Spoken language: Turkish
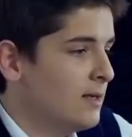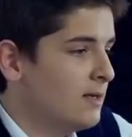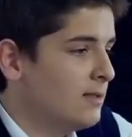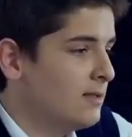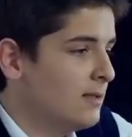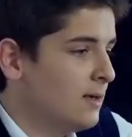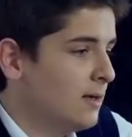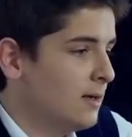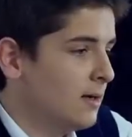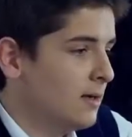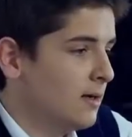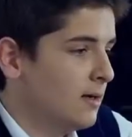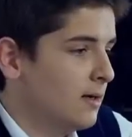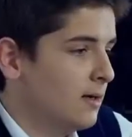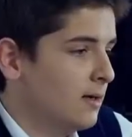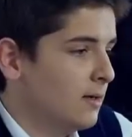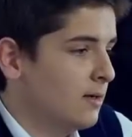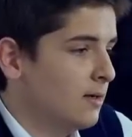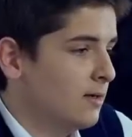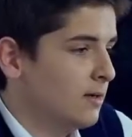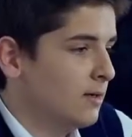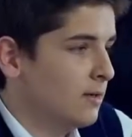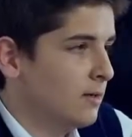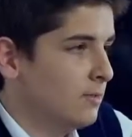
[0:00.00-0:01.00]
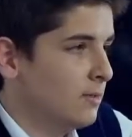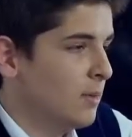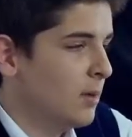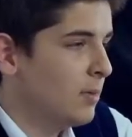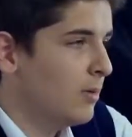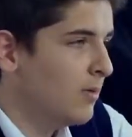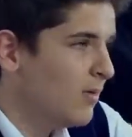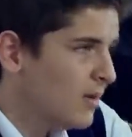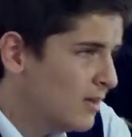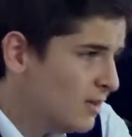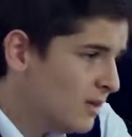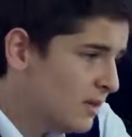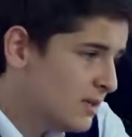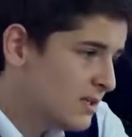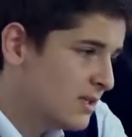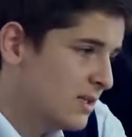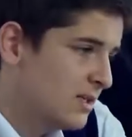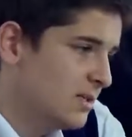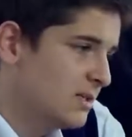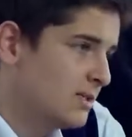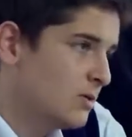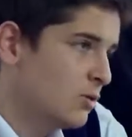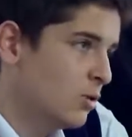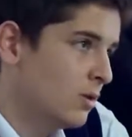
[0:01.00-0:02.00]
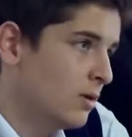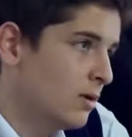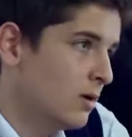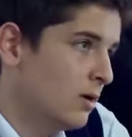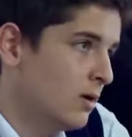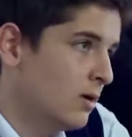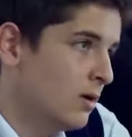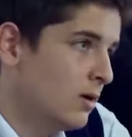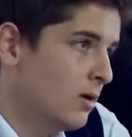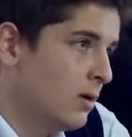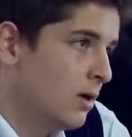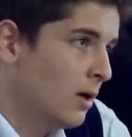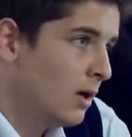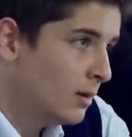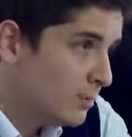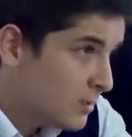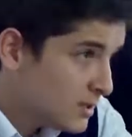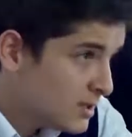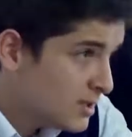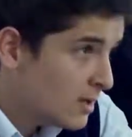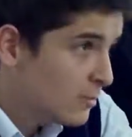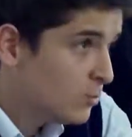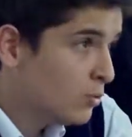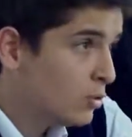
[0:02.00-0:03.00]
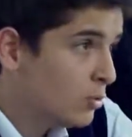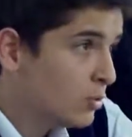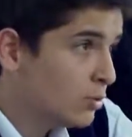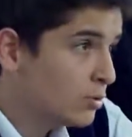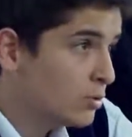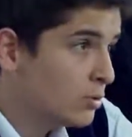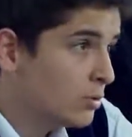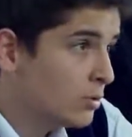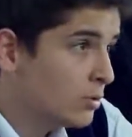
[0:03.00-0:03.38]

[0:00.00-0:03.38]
Neyse ya. Baba vallahi acelesi yok ya. Almasam da olur.